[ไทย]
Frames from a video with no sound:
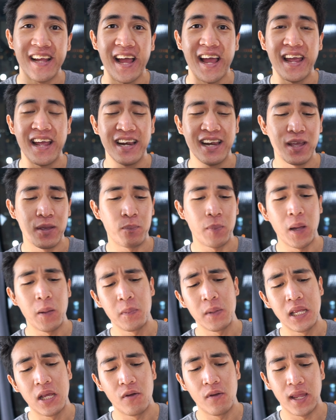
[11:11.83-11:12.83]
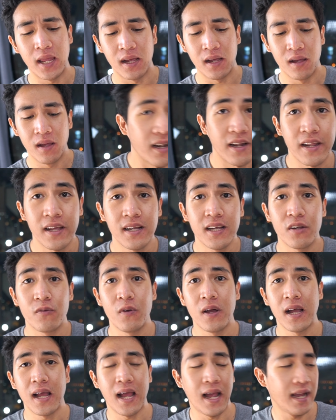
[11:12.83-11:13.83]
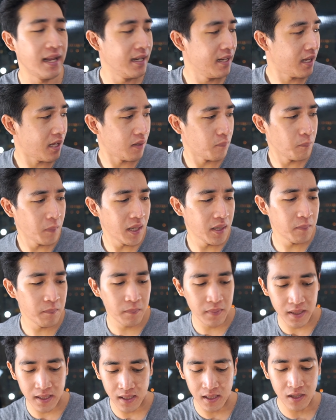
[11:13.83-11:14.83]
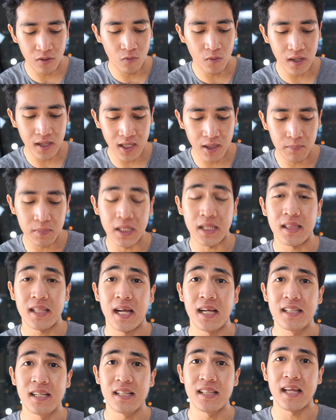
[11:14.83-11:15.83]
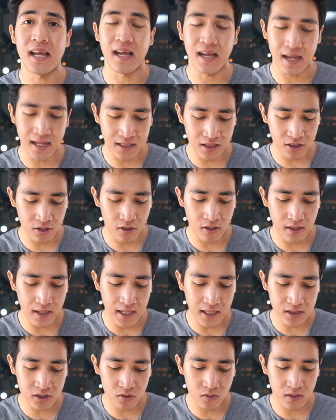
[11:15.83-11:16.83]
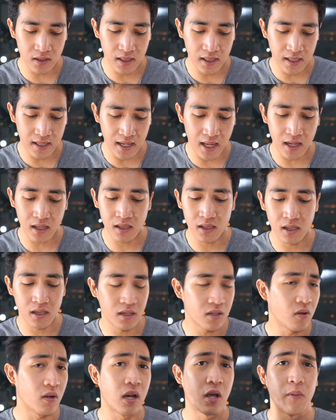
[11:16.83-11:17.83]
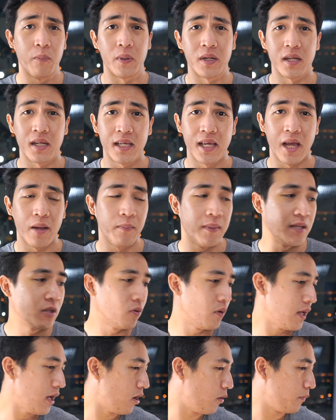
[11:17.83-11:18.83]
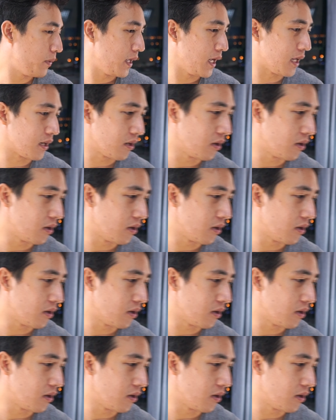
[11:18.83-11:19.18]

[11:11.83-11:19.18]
ง่ายๆเลยแป๊บเดียวเองแล้วถ้าเกิดว่าใครเนี่ยไม่มีหรือว่าเริ่มติดตั้งตั้งแต่ขั้นตอนแรกสุดเลยนะคือของเรามันก็แค่มีตัว แอล เพจ